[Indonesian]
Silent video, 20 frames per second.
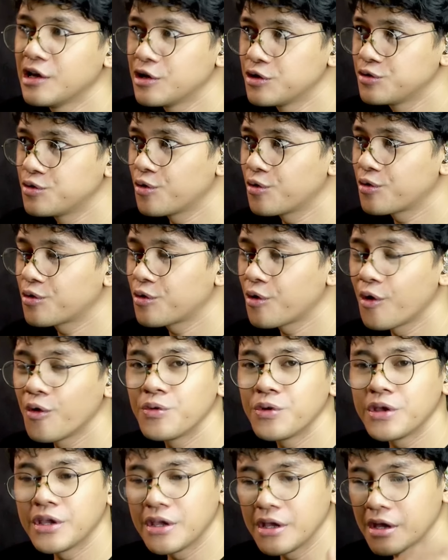
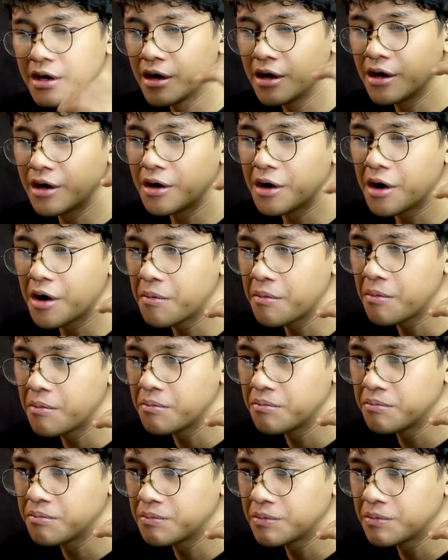Jokowi um,